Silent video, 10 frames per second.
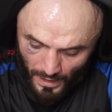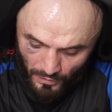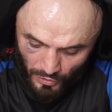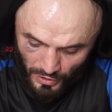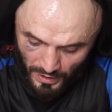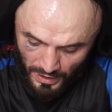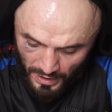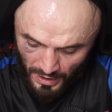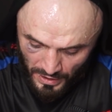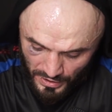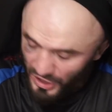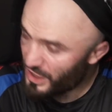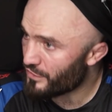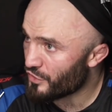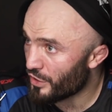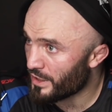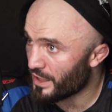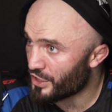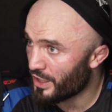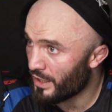Вот. Сейчас же все
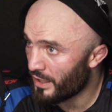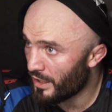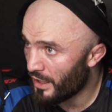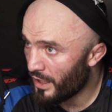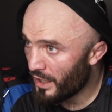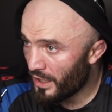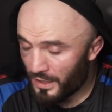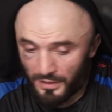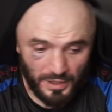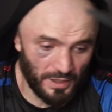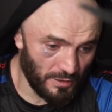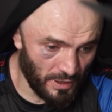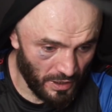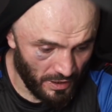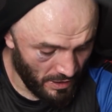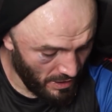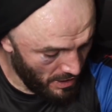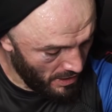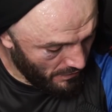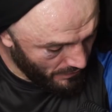иначе. Ты э,
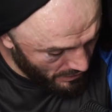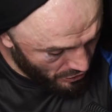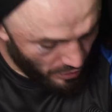видел,